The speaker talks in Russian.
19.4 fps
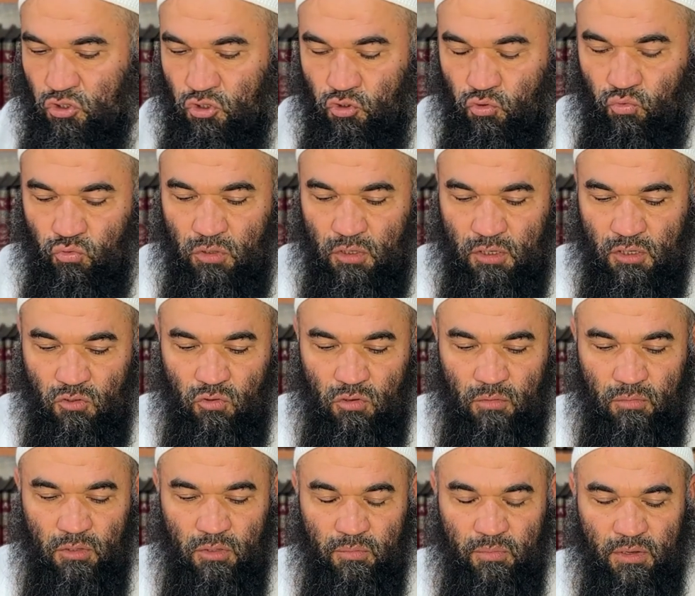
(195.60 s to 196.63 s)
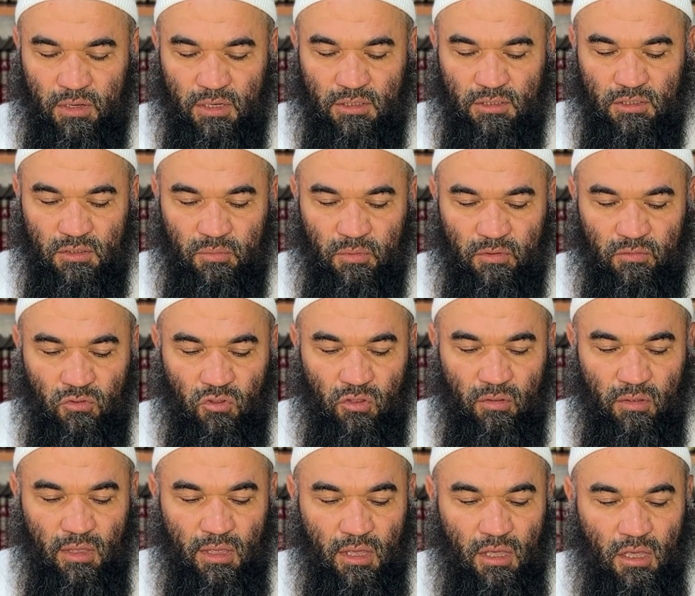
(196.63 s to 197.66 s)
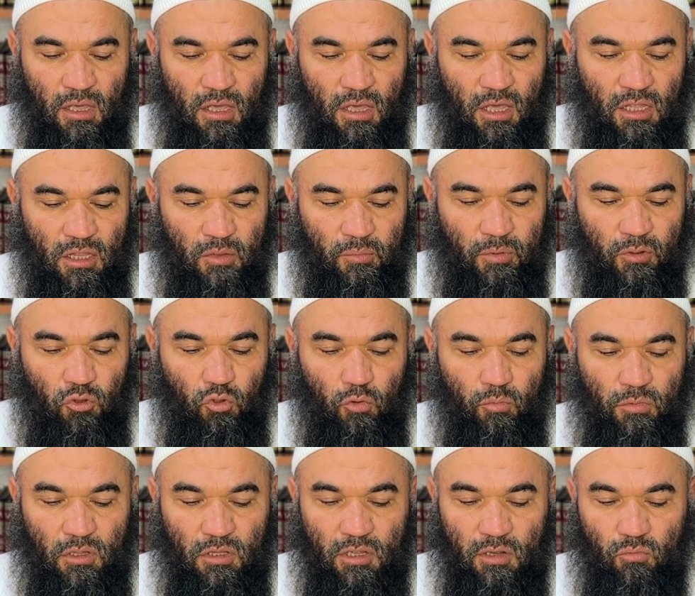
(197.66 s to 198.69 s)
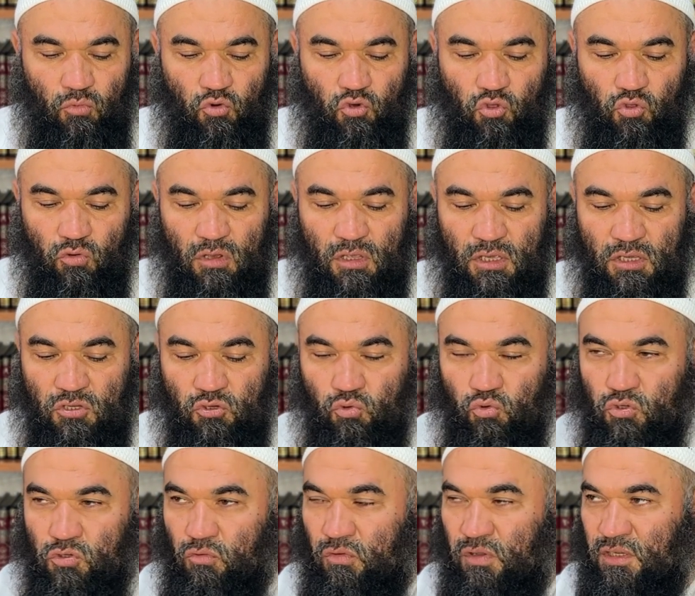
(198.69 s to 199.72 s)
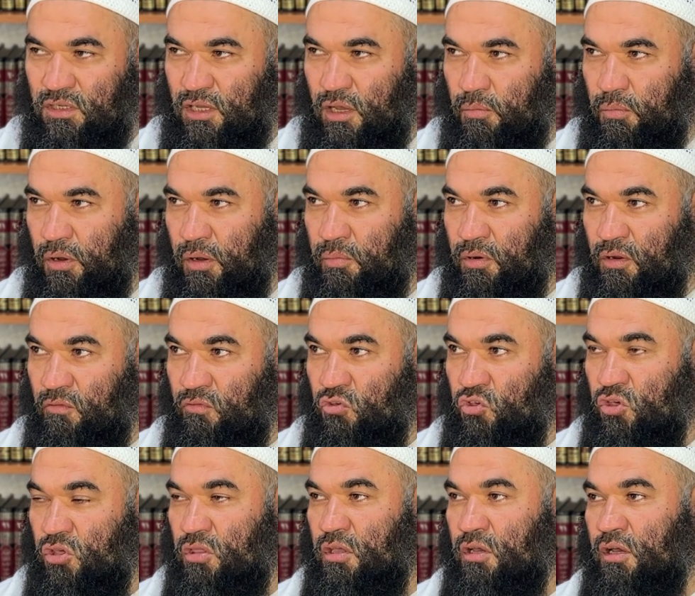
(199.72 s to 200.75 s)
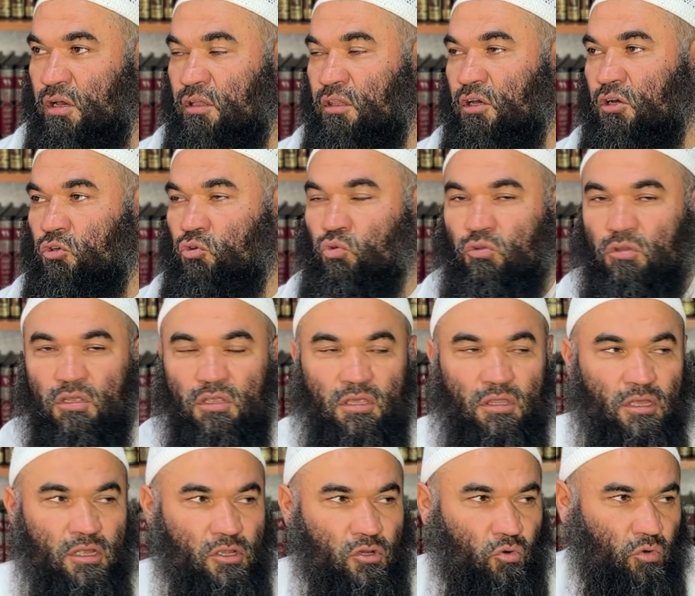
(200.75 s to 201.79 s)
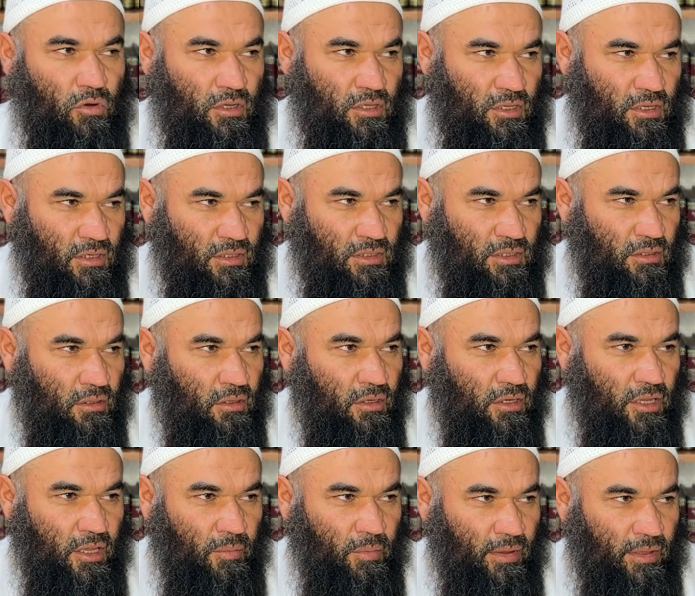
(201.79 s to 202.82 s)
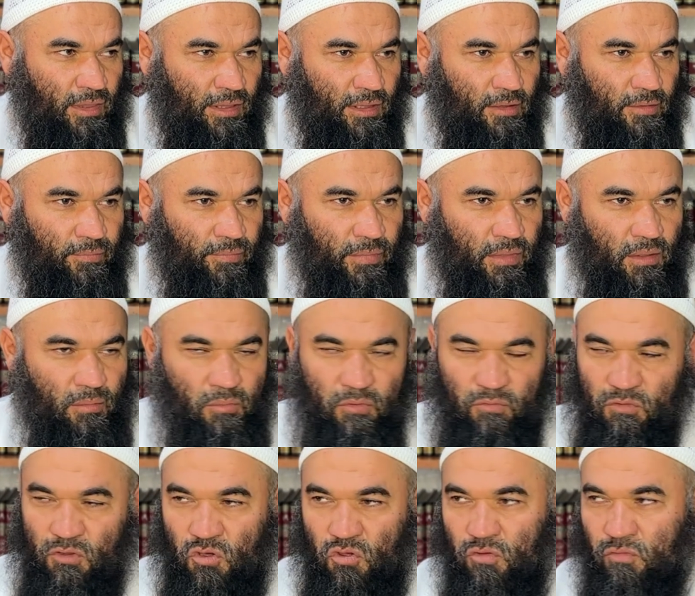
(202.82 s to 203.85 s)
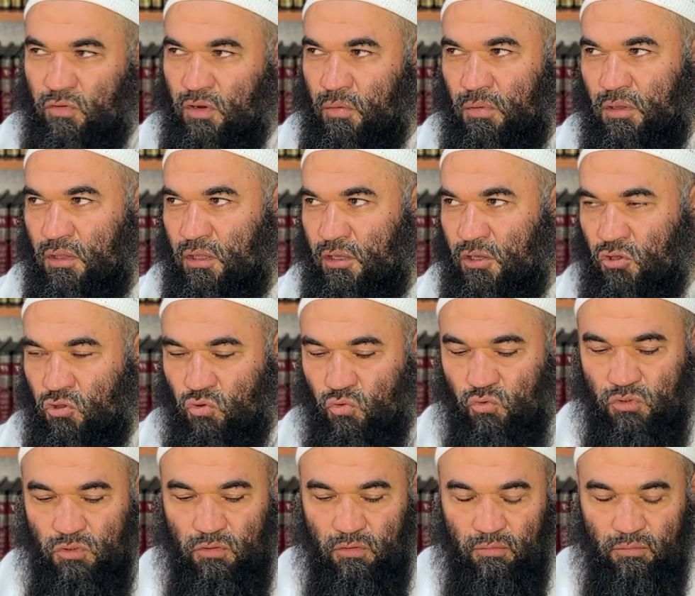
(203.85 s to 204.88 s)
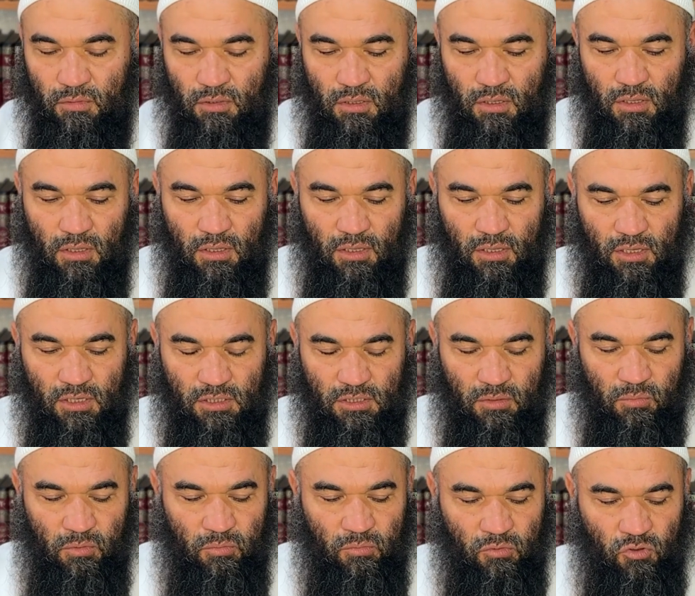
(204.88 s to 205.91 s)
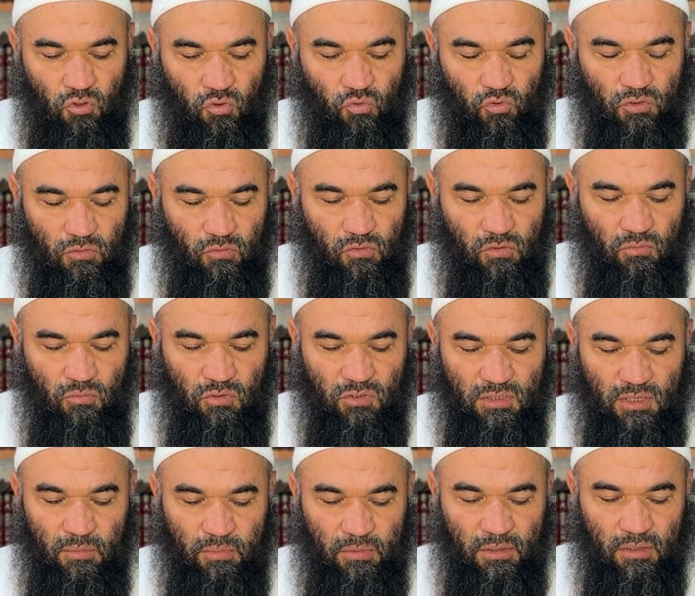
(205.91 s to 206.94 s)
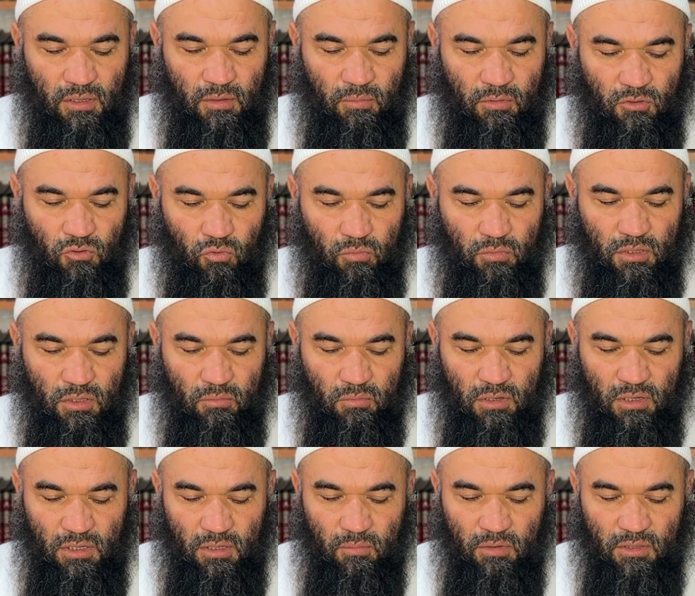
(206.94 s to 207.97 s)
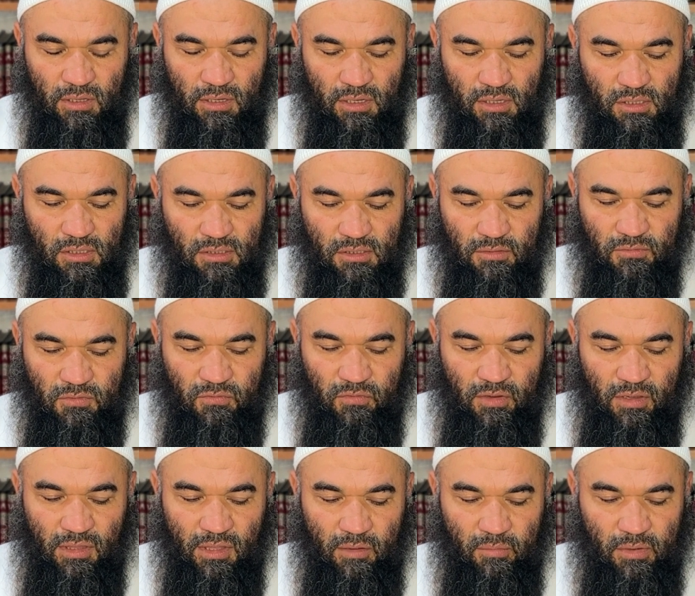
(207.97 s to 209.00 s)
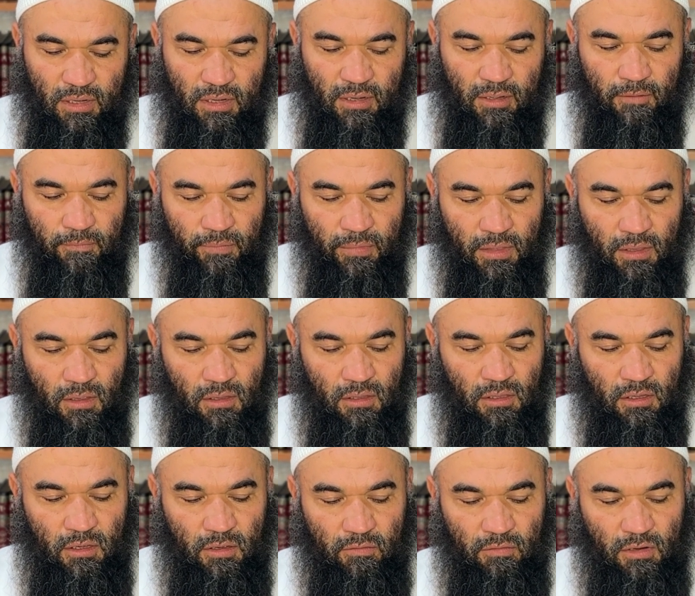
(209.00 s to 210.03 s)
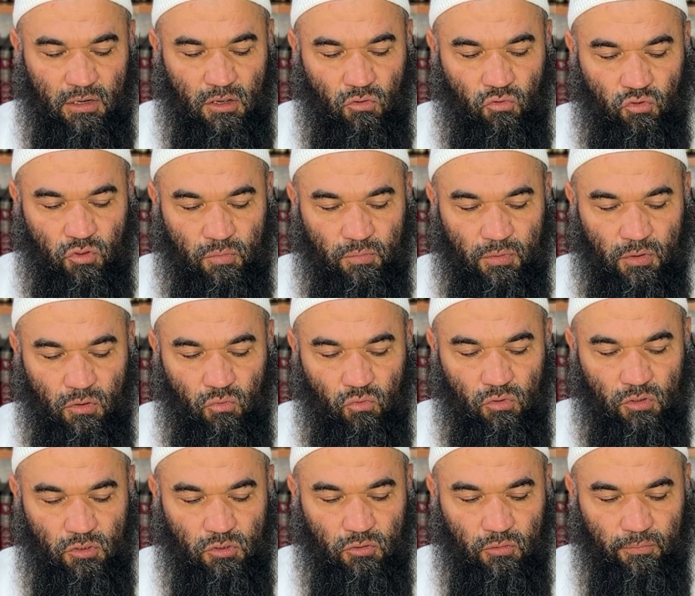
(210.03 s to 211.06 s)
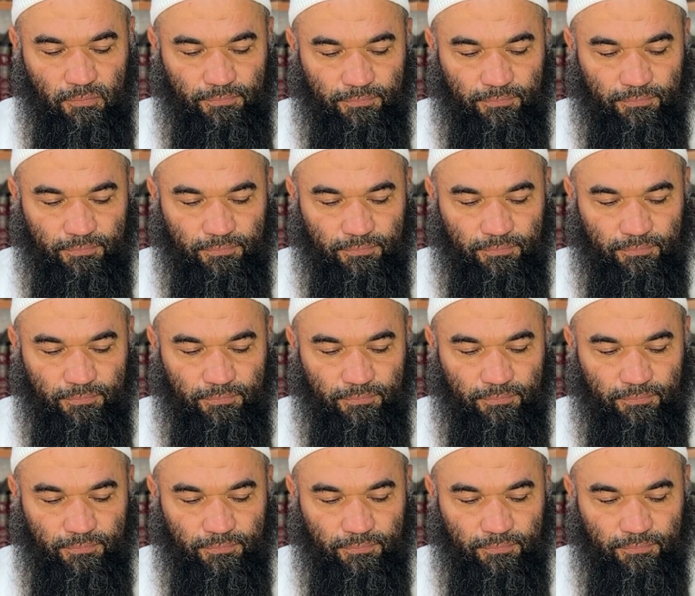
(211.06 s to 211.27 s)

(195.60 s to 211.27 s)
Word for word: чудо, которое было показано с подвижкой. Это подобно тому, что они чувствовали запах мертвечины, когда кто-то недалеко от них делал рыба Мы в наше время это не чувствуем. Если бы мы чувствовали бы запах рыбы, то мы не могли бы находиться в своих домах, не говоря уже про улицу.